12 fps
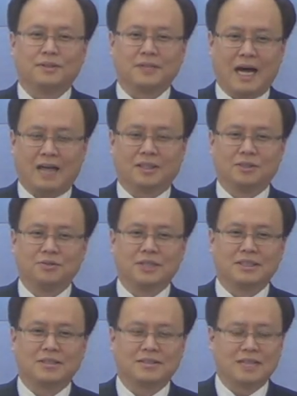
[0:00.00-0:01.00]
나를
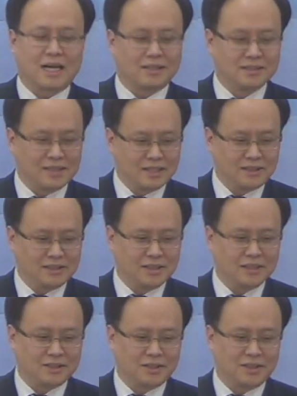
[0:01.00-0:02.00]
위해서 나를
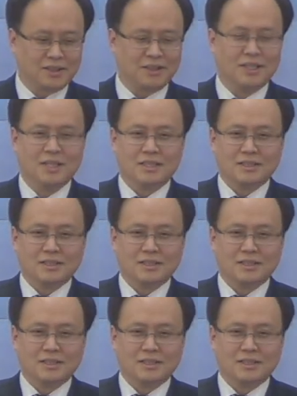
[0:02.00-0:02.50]
대신해서